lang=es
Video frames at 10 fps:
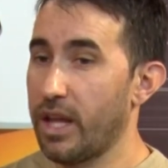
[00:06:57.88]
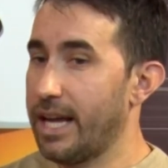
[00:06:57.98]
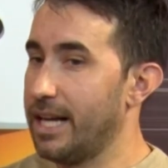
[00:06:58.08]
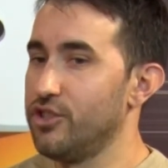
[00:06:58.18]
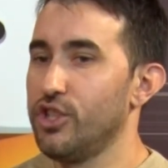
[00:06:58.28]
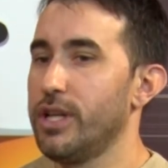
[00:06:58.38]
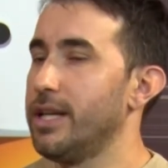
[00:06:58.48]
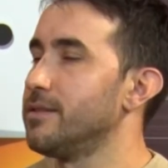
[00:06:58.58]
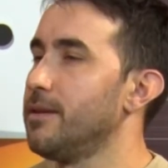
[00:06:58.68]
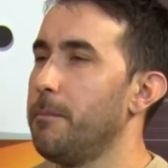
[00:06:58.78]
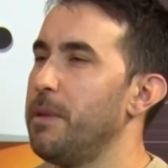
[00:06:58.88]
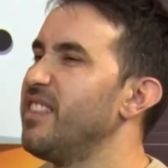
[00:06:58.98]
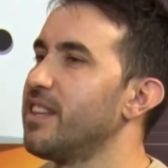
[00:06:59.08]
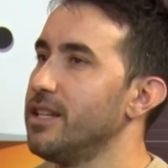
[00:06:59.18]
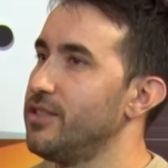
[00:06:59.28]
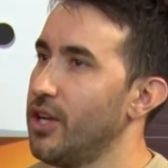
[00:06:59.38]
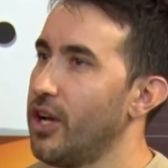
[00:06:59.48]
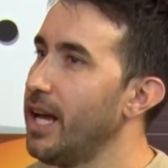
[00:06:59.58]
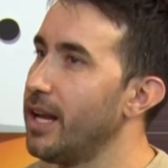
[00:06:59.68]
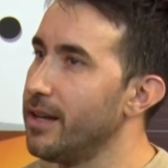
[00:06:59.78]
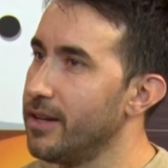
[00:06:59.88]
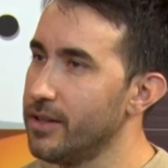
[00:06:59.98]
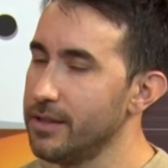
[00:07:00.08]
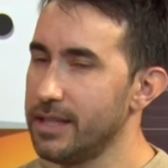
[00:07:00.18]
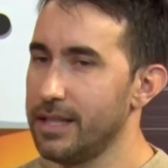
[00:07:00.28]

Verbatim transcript: Canciones bien tradicionales, ¿no?